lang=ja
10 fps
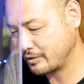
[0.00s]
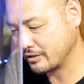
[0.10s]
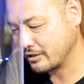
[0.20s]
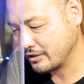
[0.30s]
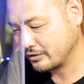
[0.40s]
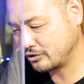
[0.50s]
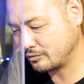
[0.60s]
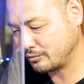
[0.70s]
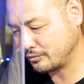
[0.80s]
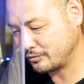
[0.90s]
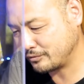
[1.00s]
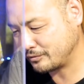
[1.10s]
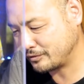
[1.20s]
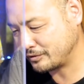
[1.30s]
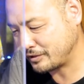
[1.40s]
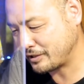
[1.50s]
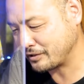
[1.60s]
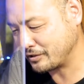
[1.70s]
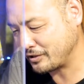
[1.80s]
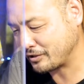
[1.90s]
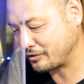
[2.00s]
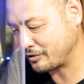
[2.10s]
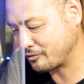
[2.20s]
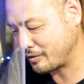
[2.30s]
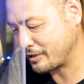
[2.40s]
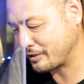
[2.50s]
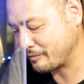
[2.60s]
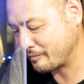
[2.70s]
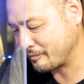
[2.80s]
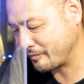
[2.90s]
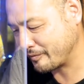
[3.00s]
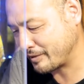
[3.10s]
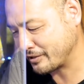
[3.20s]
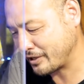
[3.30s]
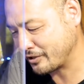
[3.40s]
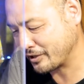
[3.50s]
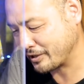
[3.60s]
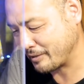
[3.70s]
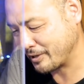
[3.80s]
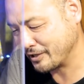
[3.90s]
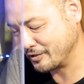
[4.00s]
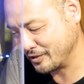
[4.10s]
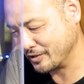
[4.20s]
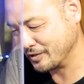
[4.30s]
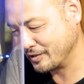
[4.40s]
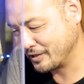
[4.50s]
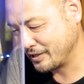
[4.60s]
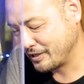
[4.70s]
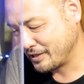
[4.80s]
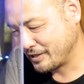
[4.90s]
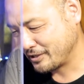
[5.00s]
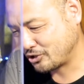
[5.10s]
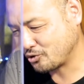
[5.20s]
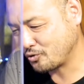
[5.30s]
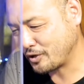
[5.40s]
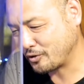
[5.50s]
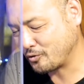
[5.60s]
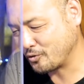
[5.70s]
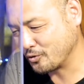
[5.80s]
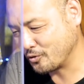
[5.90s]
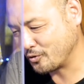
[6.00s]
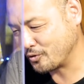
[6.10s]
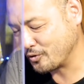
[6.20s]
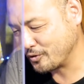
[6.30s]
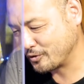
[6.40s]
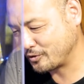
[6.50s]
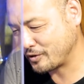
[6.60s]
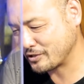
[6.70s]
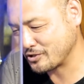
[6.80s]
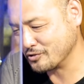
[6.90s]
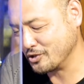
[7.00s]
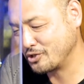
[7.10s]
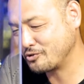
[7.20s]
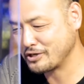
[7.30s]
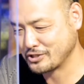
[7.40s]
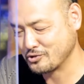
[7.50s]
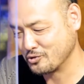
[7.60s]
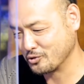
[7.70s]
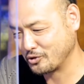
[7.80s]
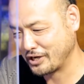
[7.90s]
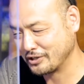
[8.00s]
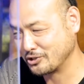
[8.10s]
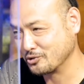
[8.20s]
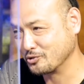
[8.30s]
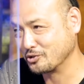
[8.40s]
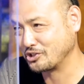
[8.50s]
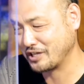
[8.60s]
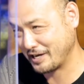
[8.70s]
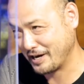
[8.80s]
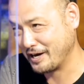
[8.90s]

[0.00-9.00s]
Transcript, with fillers: あ、自分がやったのは、まあ、何年か前に小学校のクラスにクラスを対象とした